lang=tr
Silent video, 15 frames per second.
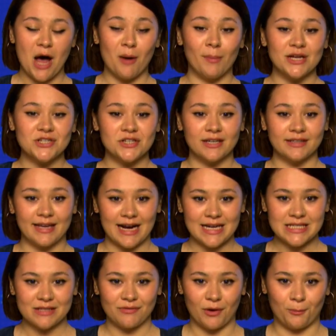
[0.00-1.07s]
Başka
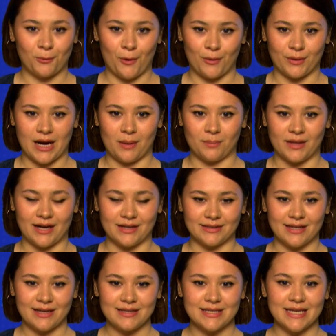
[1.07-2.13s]
ders ve
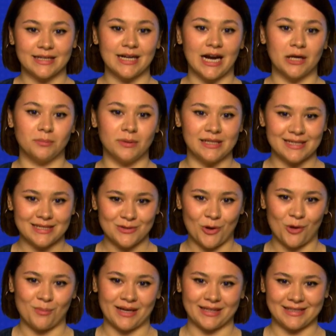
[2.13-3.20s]
programlarda tekrar birlikte
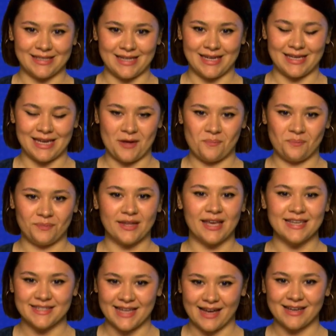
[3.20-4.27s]
olmak dileğiyle.
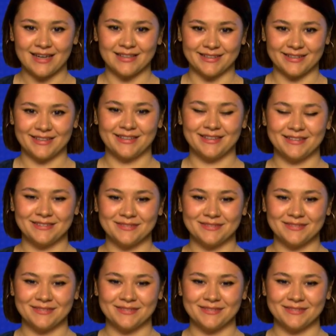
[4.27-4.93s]
Esen kalın.